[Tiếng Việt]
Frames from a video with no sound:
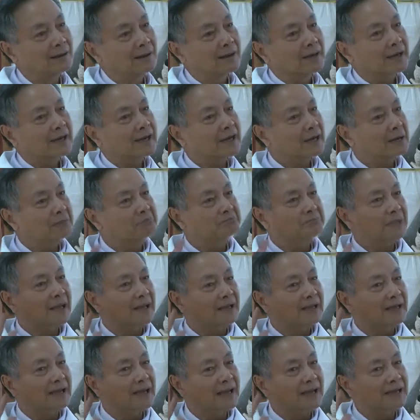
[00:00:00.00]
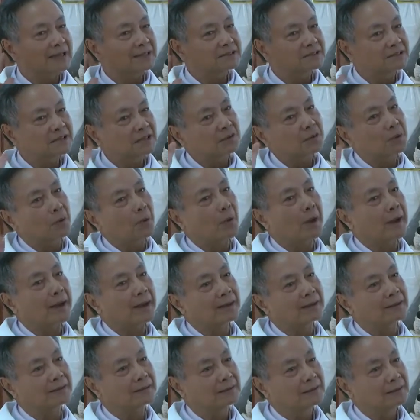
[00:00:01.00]
cái âm thanh nghe rất
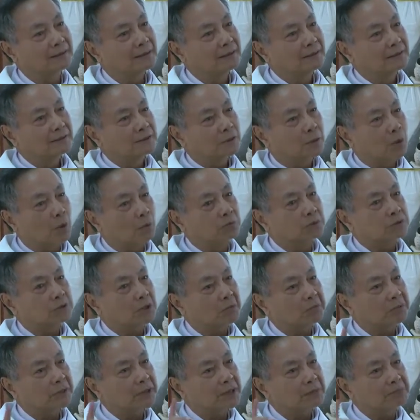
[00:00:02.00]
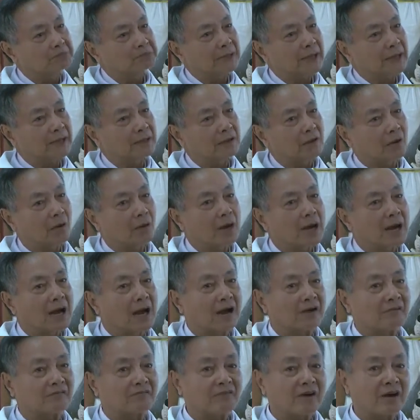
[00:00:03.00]
quen, cùng trong cái âm thanh đó
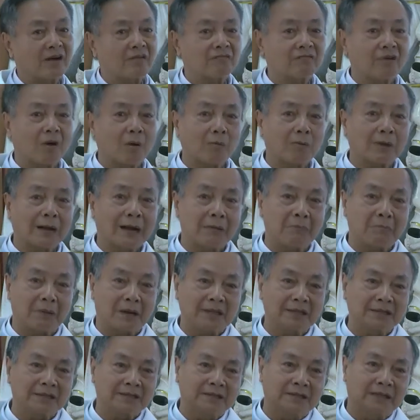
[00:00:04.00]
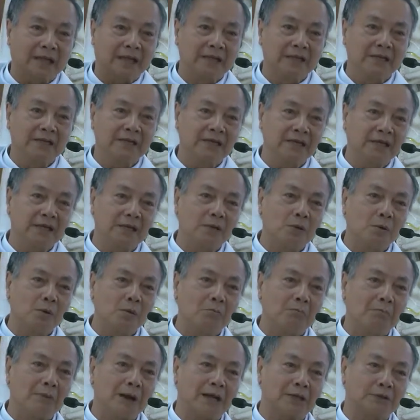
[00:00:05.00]
là vang vọng cả một cái tình yêu
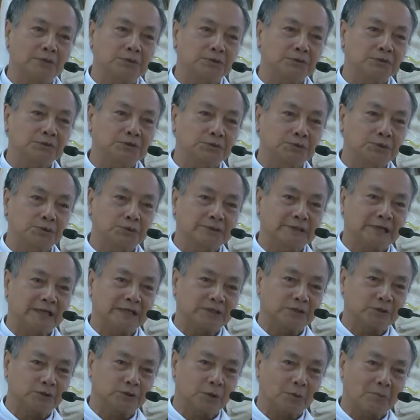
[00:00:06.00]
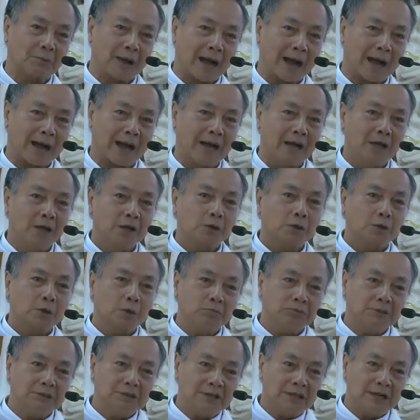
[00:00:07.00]
mà Chúa Giêsu dành cho bà
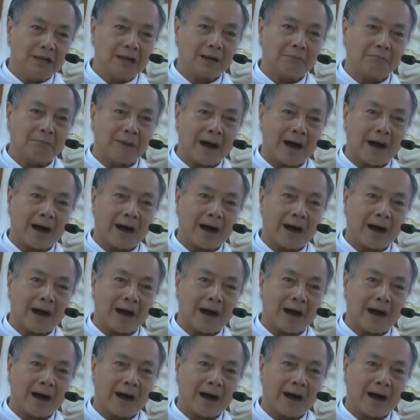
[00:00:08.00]
cũng như là bà